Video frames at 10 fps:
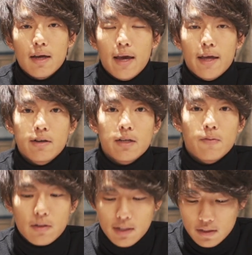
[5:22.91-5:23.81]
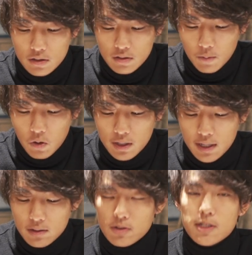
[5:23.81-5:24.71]
えー、LED フィルターっていうのも
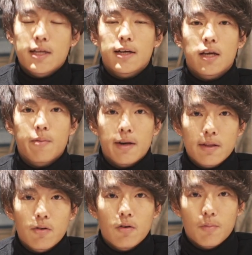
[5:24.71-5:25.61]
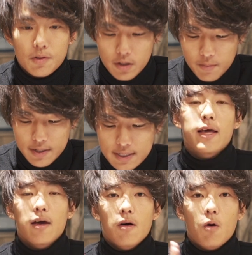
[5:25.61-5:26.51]
検討していただければなと思っております
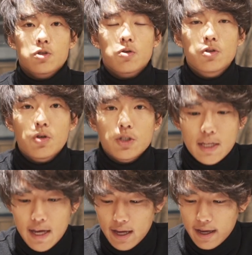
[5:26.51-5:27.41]
で補足として、